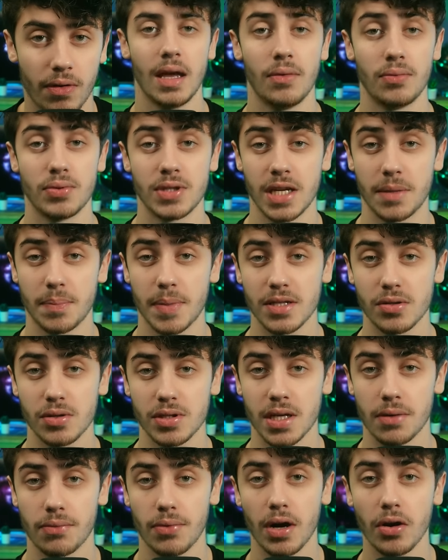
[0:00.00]
Et vous n'êtes pas sans
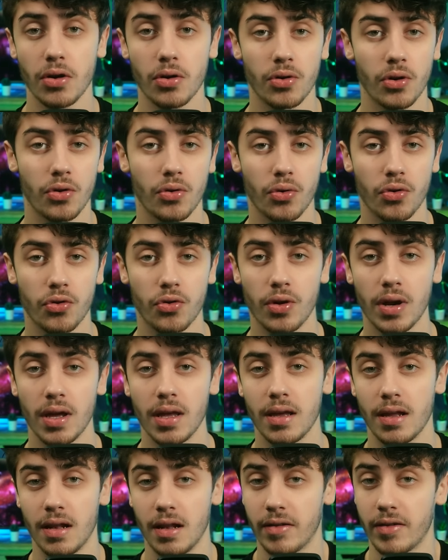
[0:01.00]
savoir que notre
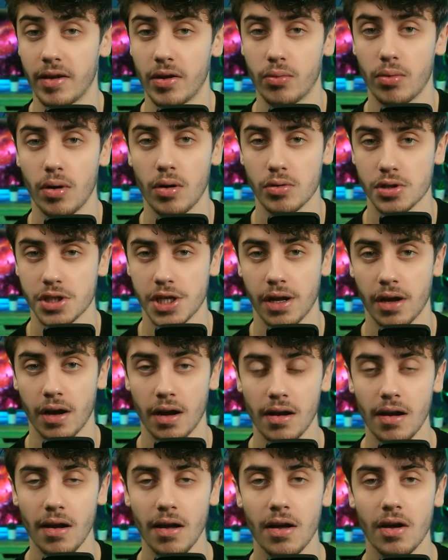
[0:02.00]
soleil et les étoiles en
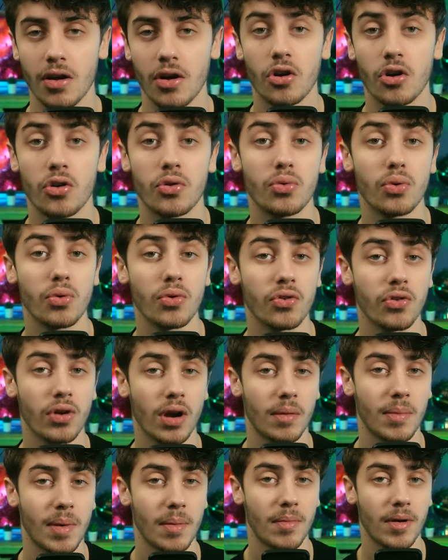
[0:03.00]
général tournent sur
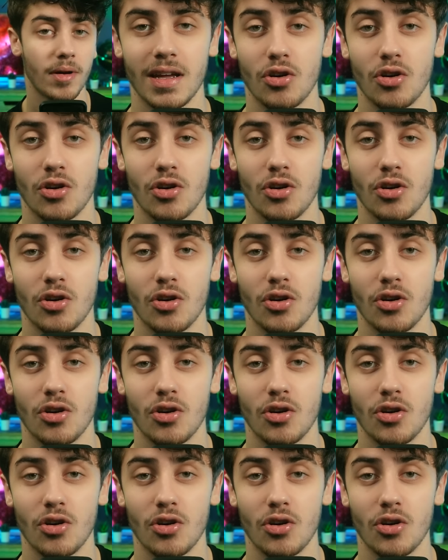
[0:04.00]
elles-mêmes.